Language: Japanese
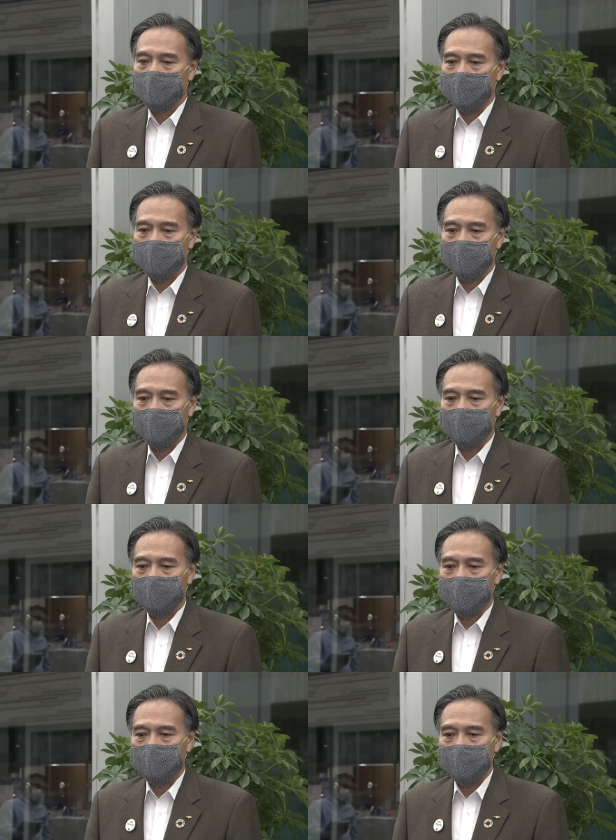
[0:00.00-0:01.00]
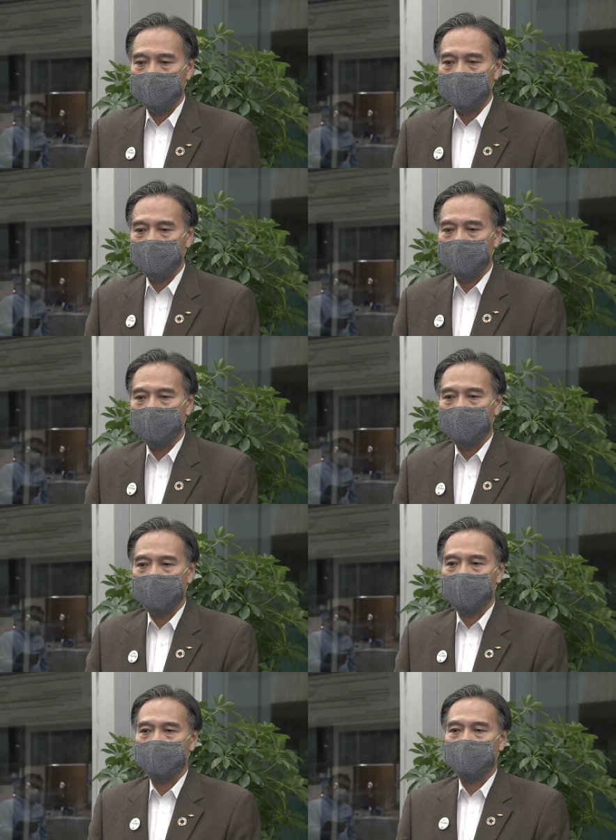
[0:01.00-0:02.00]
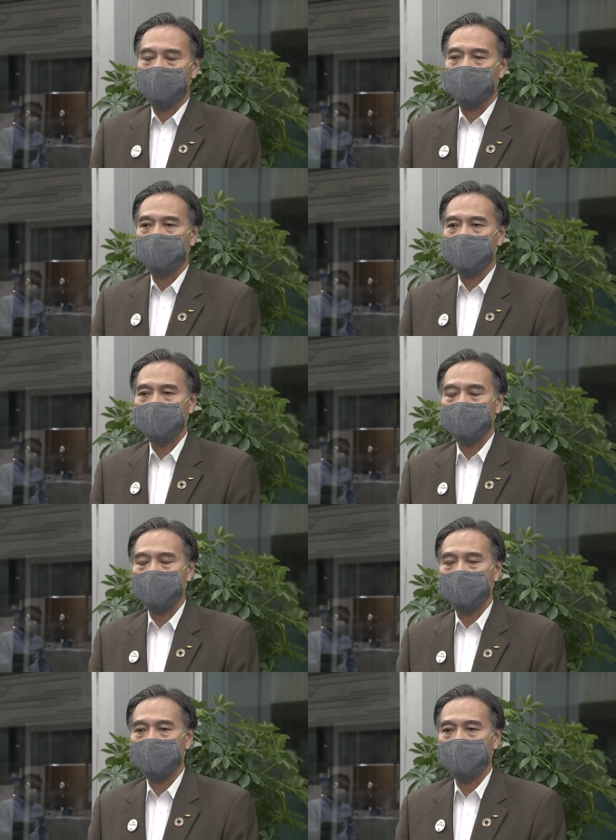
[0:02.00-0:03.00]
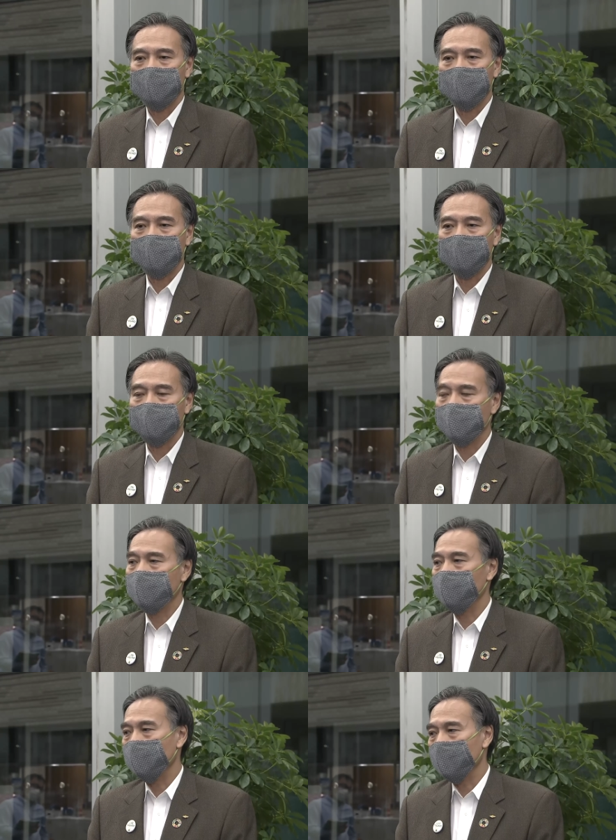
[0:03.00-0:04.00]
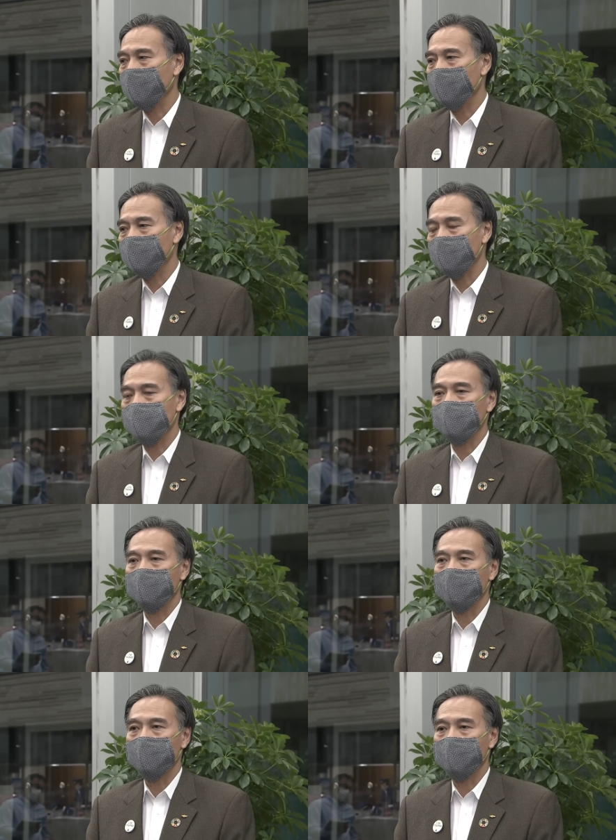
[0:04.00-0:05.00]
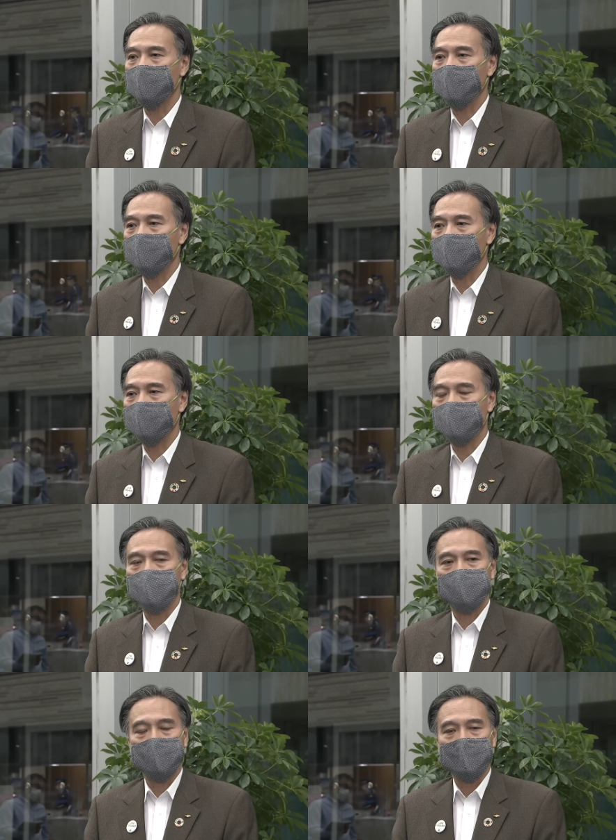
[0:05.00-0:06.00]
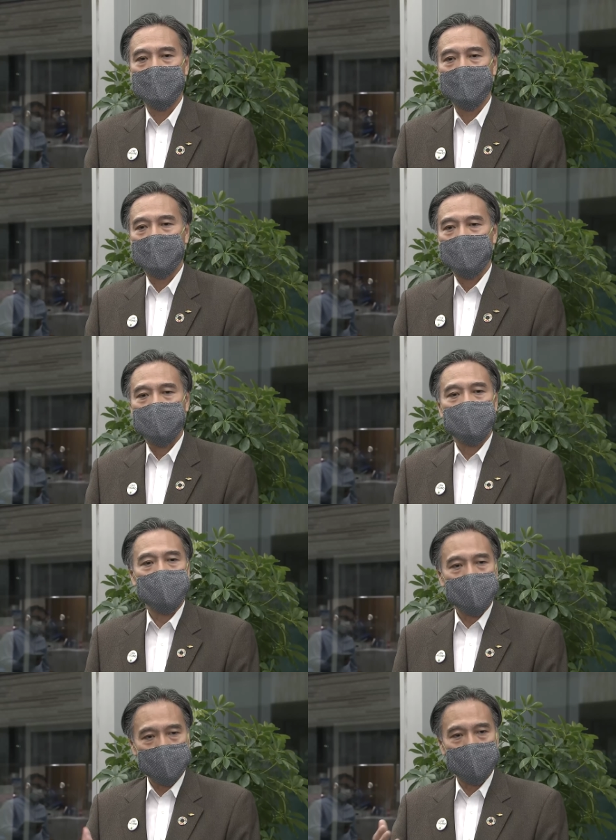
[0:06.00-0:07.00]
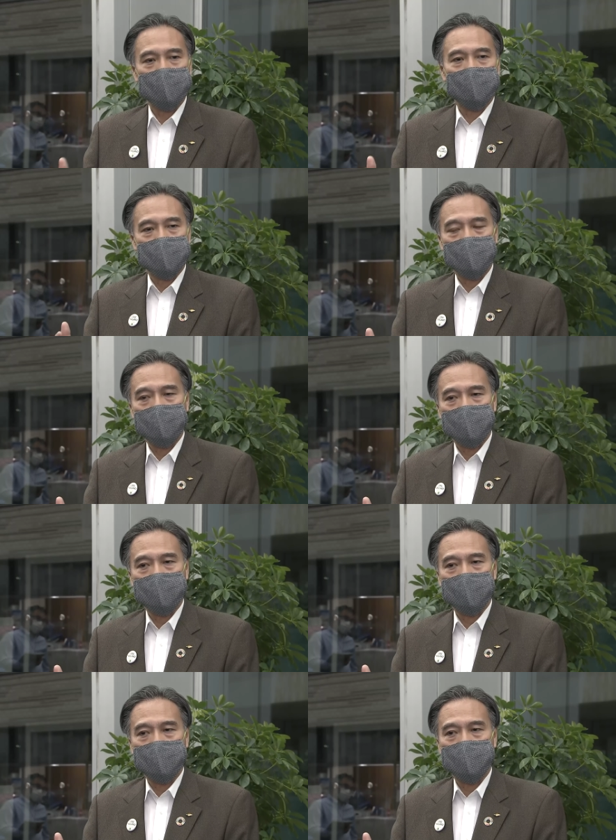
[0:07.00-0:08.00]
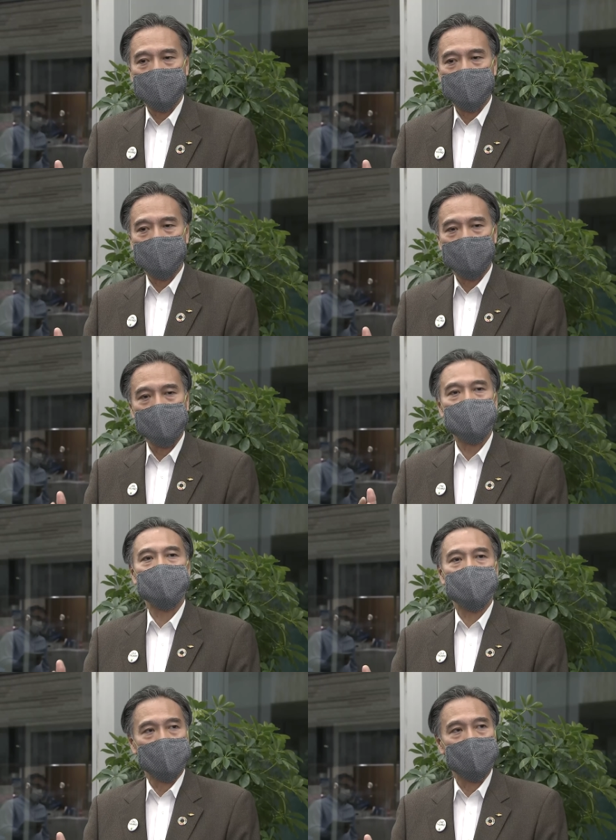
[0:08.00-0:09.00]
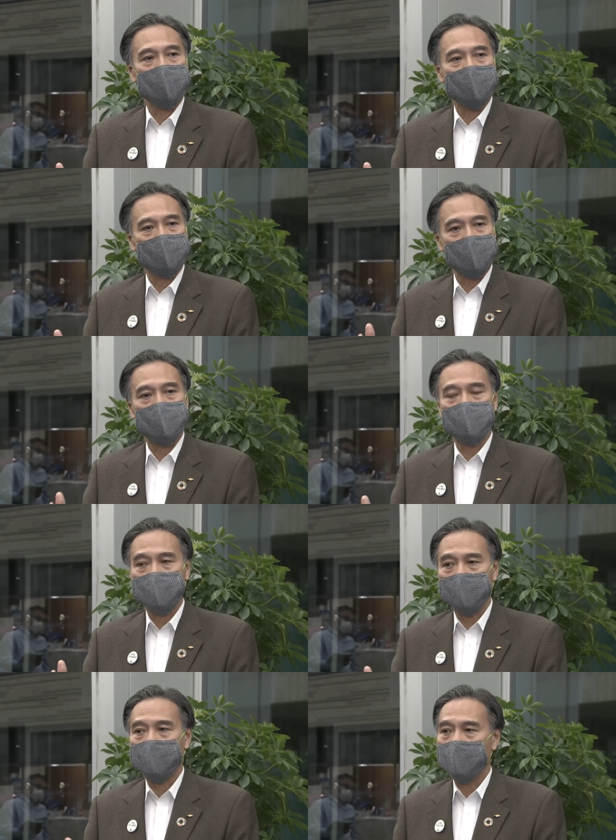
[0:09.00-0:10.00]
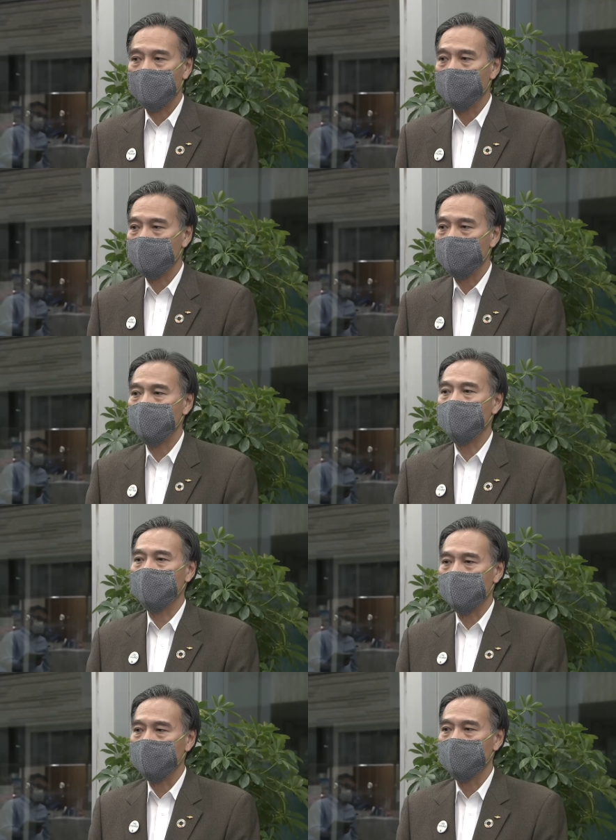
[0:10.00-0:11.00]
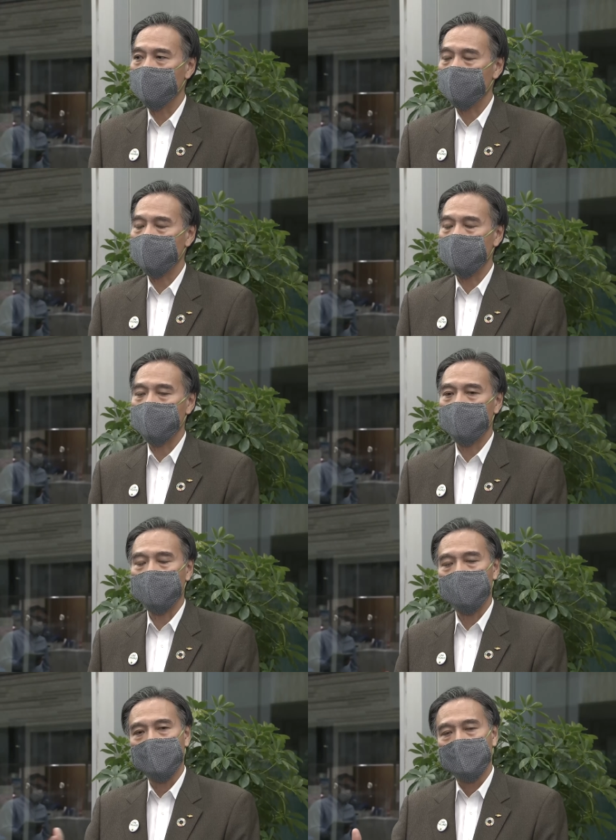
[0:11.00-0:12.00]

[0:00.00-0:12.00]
まあ、あのいずれにしても、まあ、明日専門家懇談会の皆様方に、このどういう措置を、まあ、講じていく必要があるかと、そしてまた、